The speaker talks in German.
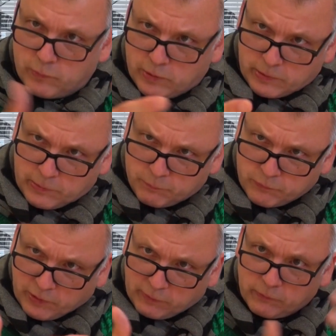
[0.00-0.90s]
er gibt
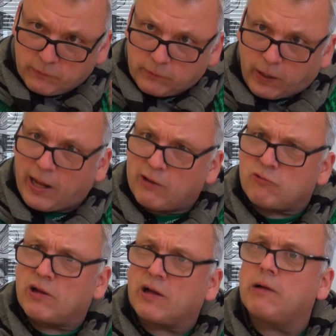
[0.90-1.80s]
dann einen
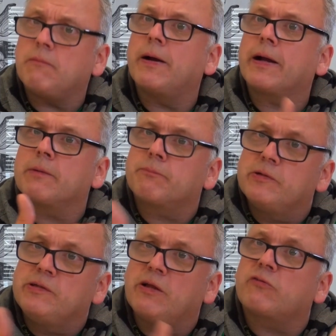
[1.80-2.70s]
Ratschlag, aber er gibt
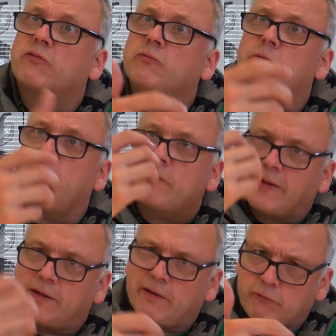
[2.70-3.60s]
nie das Gefühl, dass
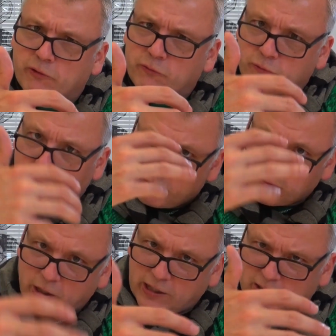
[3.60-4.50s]
er das jetzt
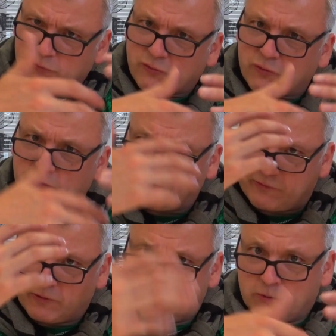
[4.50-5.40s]
entscheidet, sondern
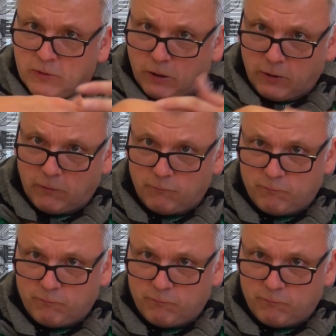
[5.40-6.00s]
äh,